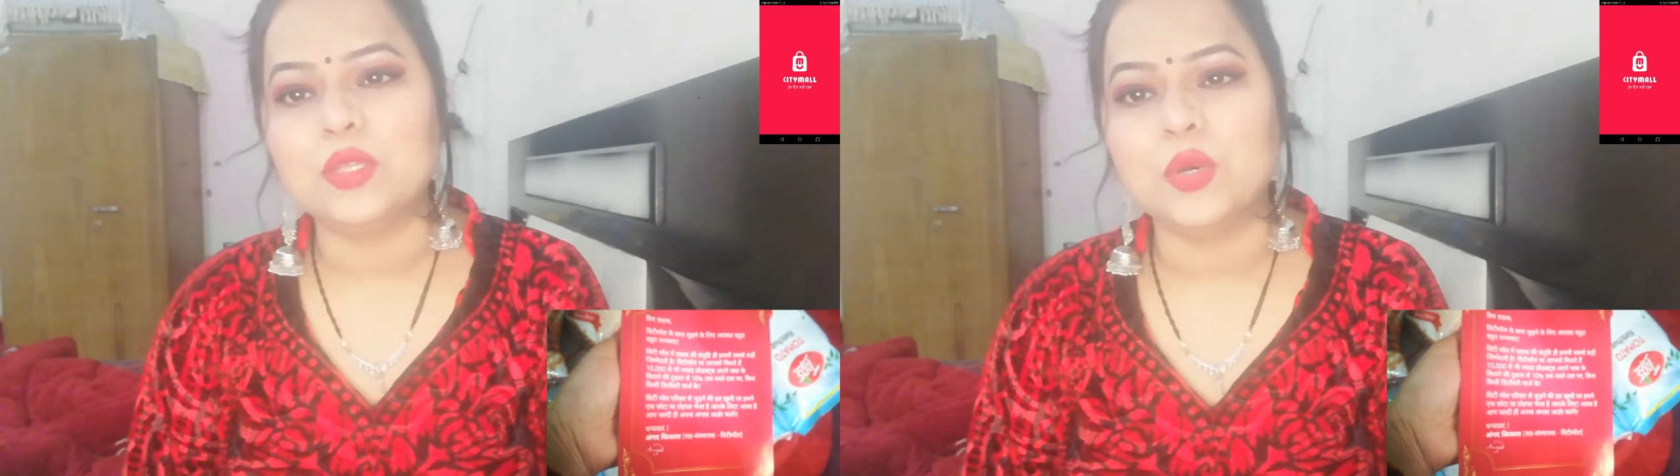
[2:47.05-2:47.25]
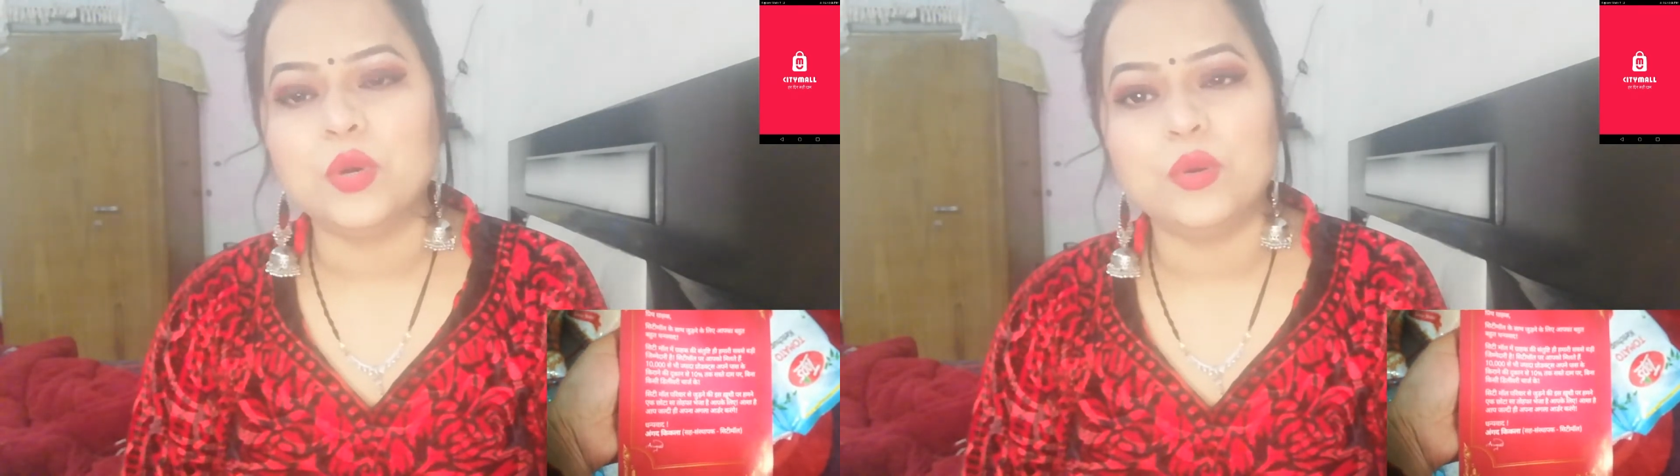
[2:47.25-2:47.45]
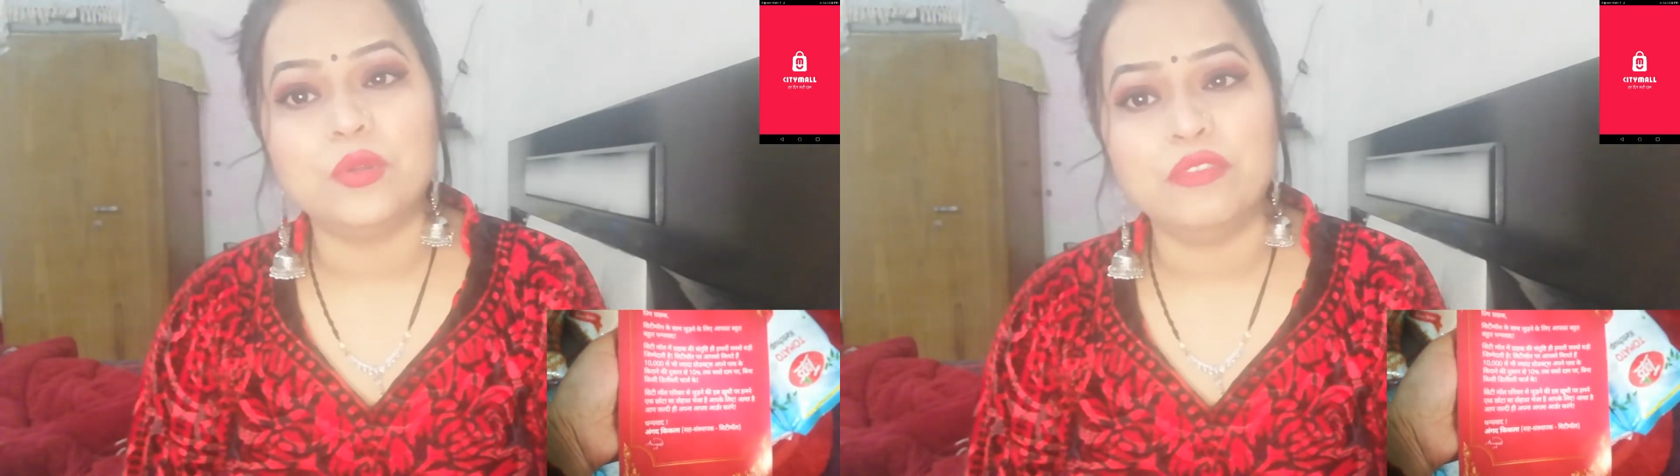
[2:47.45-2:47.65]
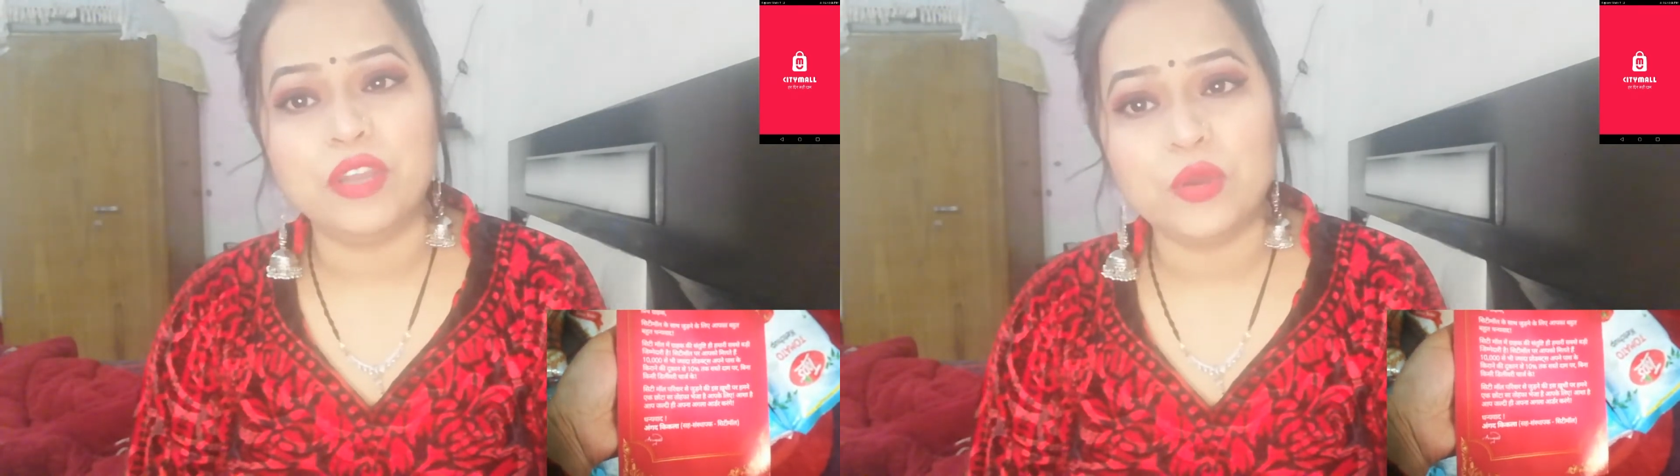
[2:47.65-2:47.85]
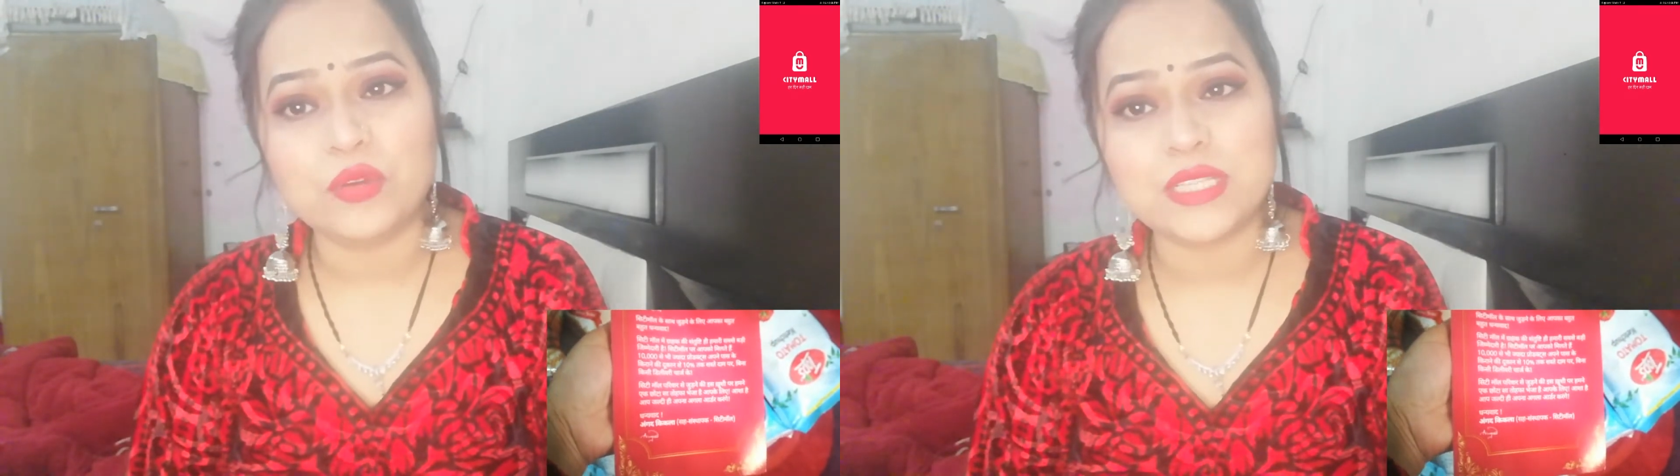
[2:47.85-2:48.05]
तो
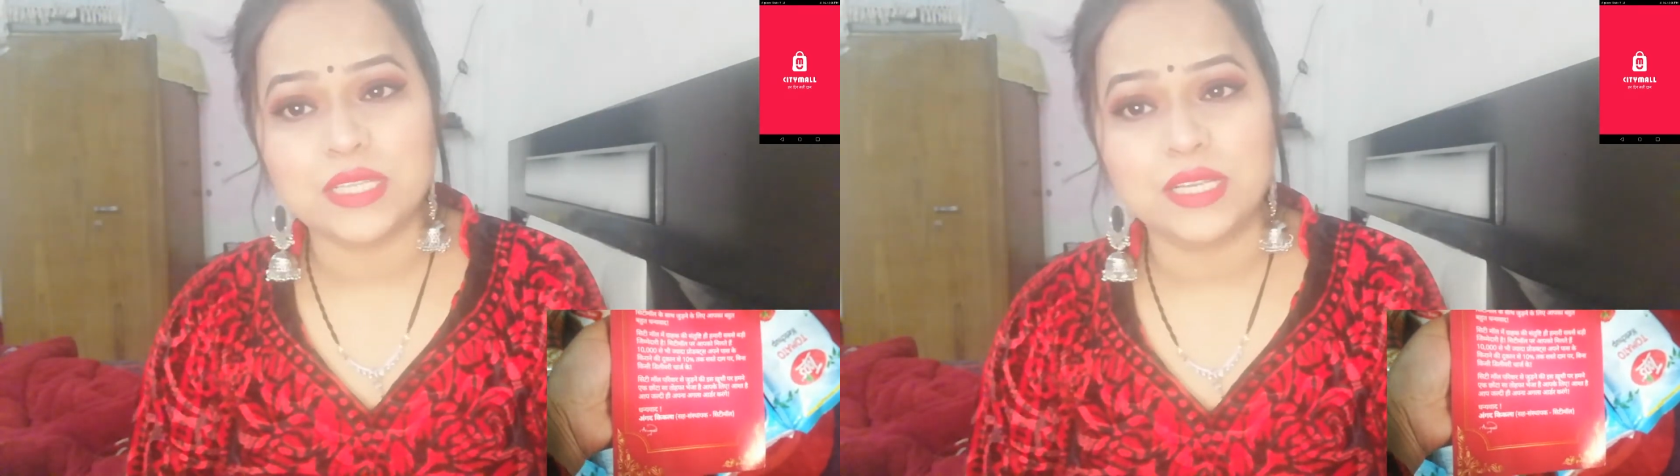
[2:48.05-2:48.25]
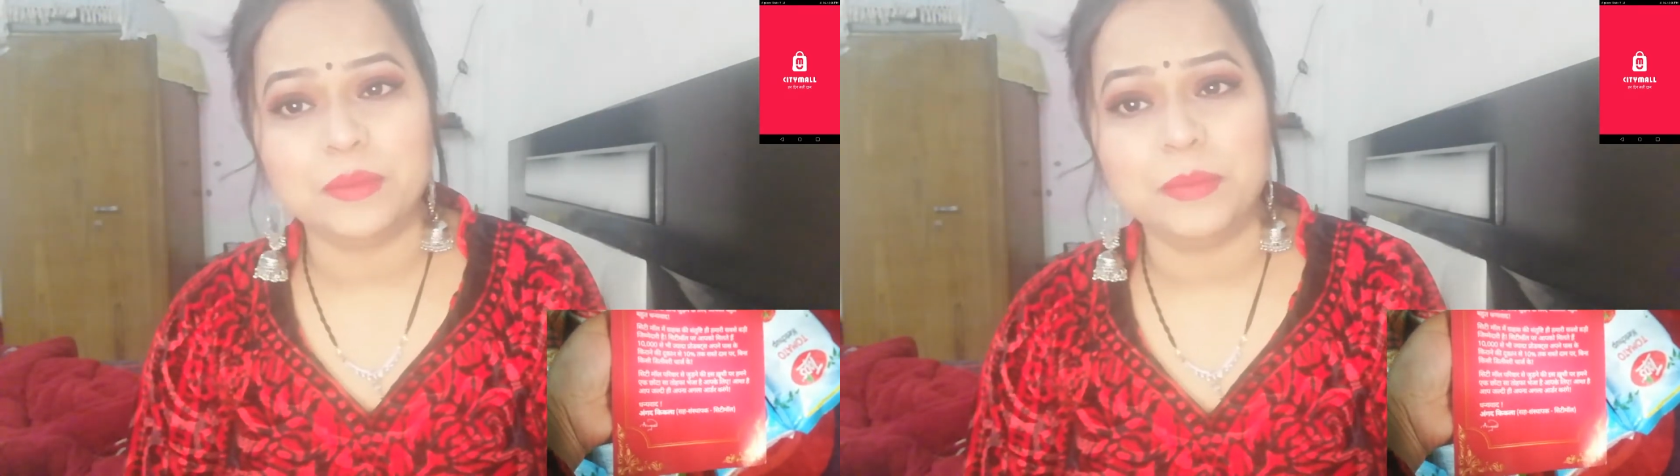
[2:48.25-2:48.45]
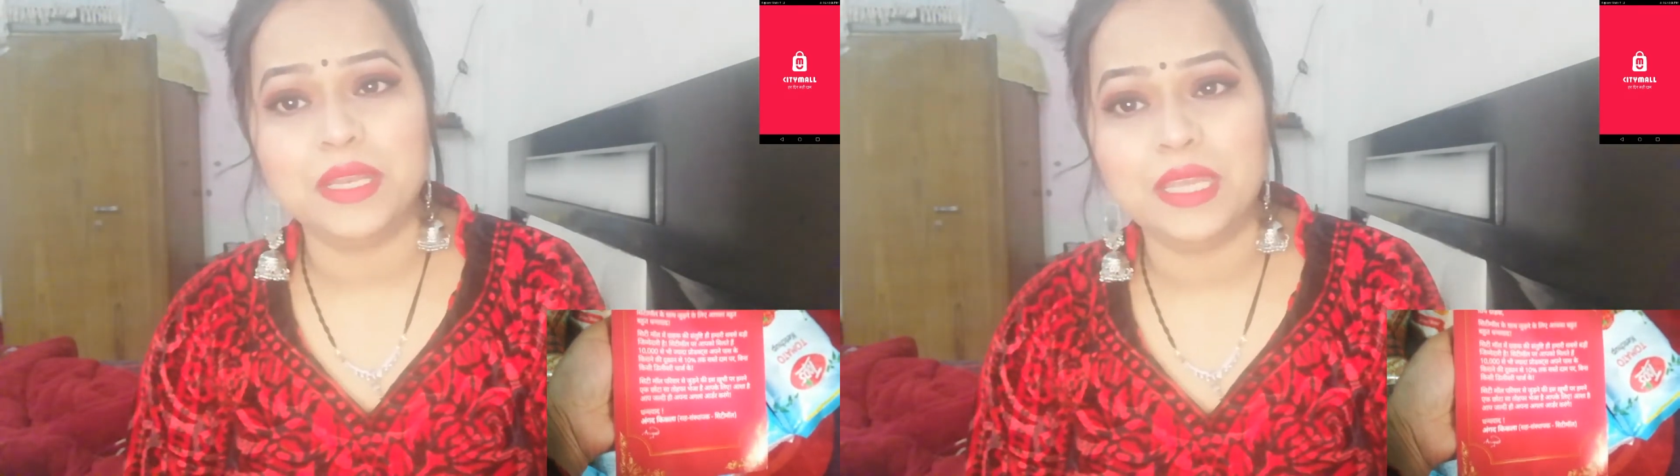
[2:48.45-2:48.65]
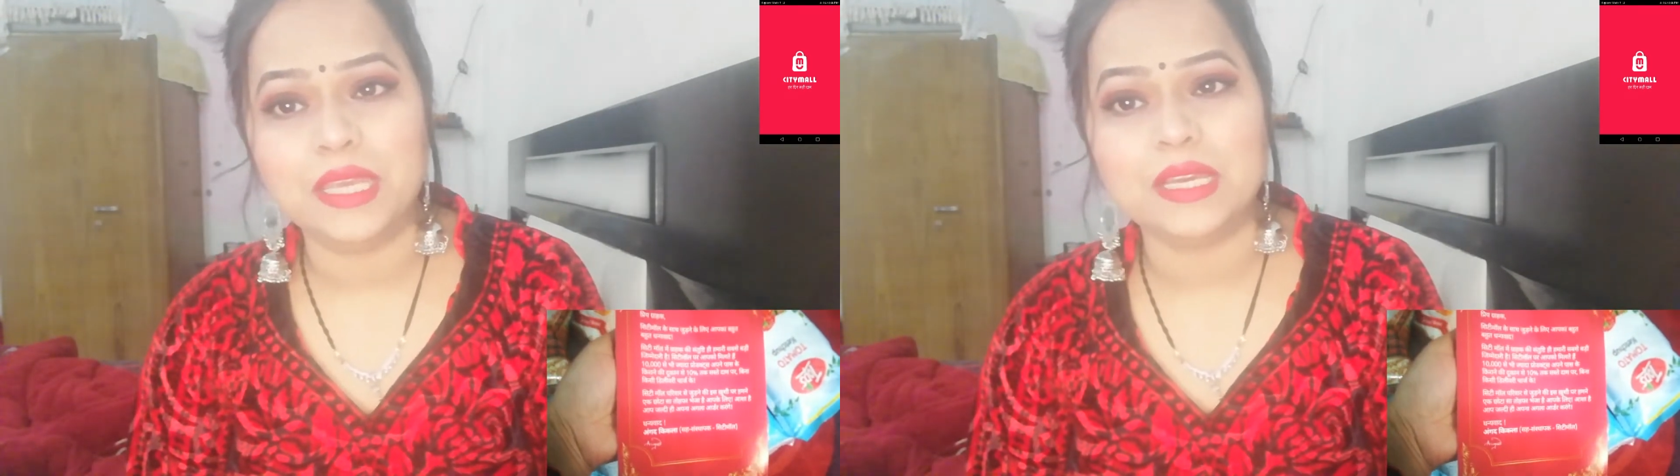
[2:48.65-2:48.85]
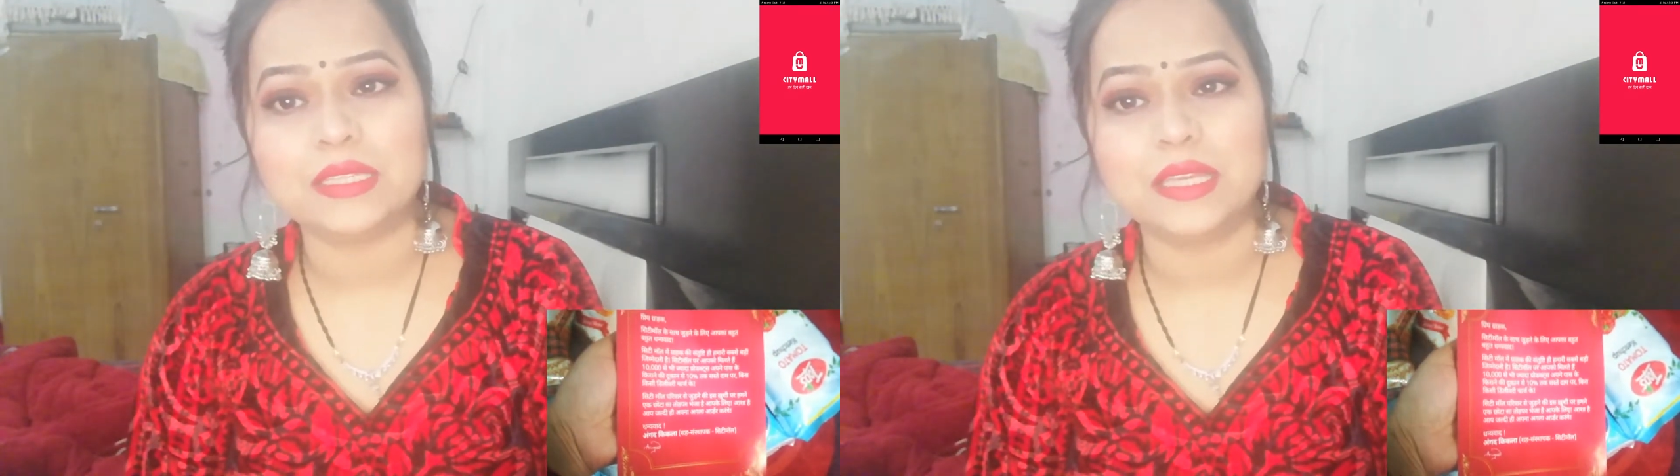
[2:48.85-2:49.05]
वीडियो को ज़्यादा लंबी
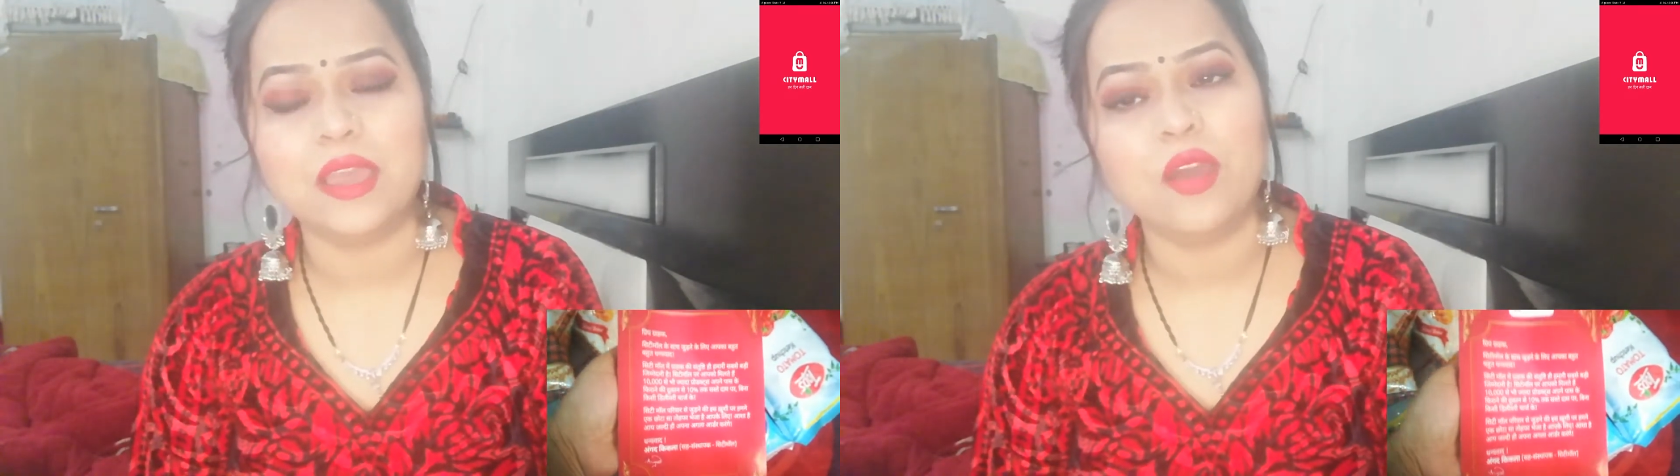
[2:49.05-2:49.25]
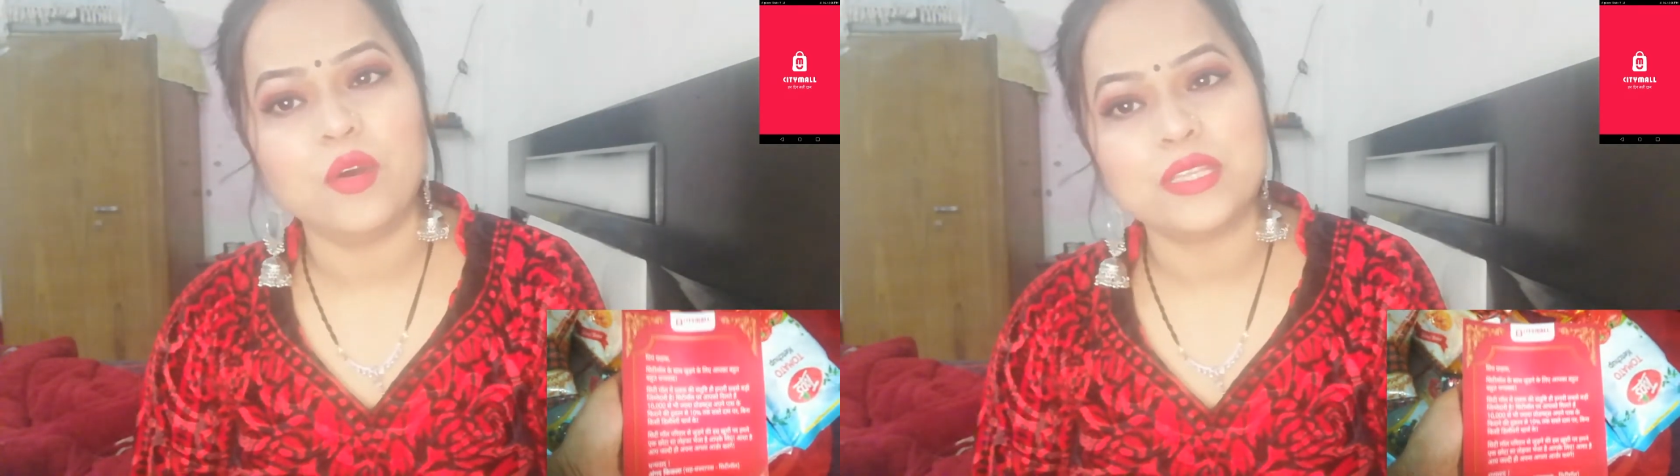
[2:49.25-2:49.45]
नहीं करते हैं